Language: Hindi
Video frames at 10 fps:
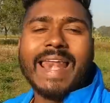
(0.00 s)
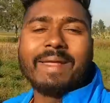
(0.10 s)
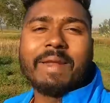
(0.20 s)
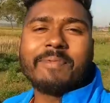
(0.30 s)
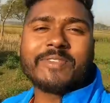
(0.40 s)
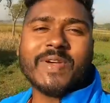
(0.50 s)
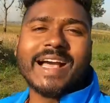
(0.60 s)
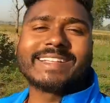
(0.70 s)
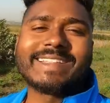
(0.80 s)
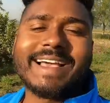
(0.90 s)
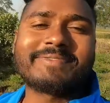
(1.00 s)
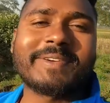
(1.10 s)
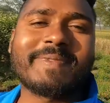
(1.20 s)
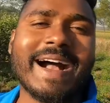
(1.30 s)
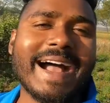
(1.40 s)
तो हेलो एवरीवन फिर स्वागत करते हैं
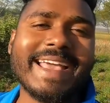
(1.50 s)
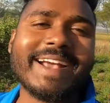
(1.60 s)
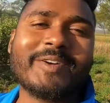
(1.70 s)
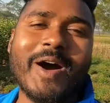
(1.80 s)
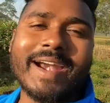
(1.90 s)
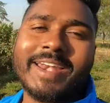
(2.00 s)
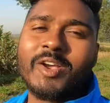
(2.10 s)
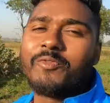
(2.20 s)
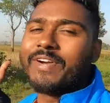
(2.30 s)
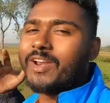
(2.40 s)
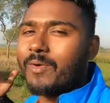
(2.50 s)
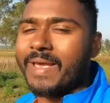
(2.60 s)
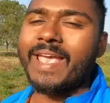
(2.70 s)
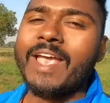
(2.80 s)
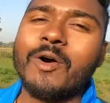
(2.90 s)
आप सबका एक और न्यू
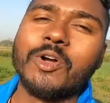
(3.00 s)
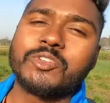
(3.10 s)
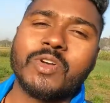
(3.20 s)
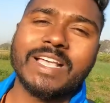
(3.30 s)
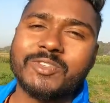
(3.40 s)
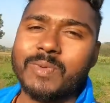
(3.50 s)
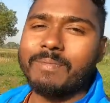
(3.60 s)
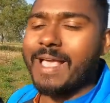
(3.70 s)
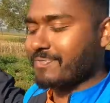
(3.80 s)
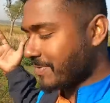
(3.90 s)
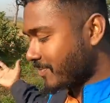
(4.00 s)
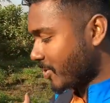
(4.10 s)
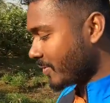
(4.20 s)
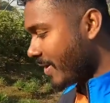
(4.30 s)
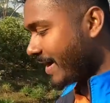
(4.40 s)
वीडियो में हो चुका है सुबह भी आप
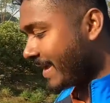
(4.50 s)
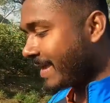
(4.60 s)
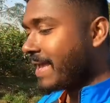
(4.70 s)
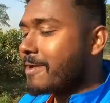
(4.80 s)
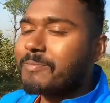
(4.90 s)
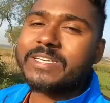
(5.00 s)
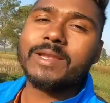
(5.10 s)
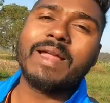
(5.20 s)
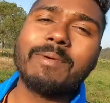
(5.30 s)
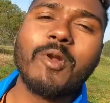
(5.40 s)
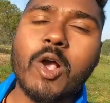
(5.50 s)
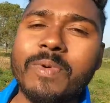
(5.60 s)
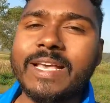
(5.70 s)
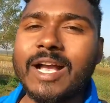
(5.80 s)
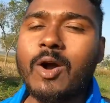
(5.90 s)
सबको गुड मॉर्निंग पिछले वाले
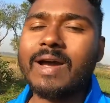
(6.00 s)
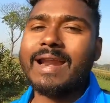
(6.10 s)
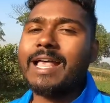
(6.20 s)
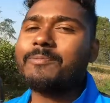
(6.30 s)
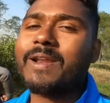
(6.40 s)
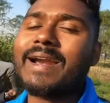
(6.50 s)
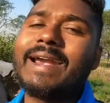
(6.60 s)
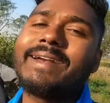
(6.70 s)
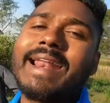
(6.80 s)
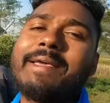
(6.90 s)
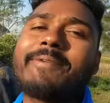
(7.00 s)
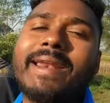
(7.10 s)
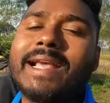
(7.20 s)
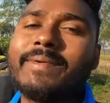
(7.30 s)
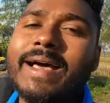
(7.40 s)
ब्लॉग में देखा होगा रात भर गाड़ी ड्राइव
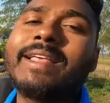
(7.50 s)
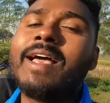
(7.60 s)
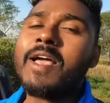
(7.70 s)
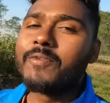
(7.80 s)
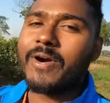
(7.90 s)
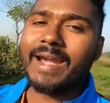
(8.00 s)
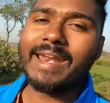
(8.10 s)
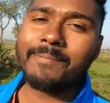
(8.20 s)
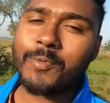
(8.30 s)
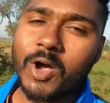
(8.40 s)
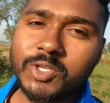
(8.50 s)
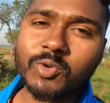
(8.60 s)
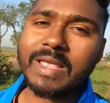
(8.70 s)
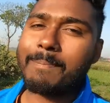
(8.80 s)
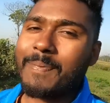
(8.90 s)
करने के बाद फाइनली हम
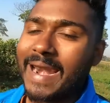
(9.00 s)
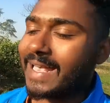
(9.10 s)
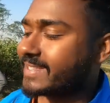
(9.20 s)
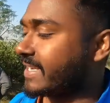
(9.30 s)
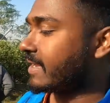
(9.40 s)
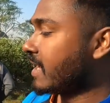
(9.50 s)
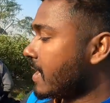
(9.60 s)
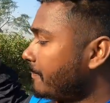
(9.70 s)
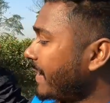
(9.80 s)
पहुंच चुके हैं पलासी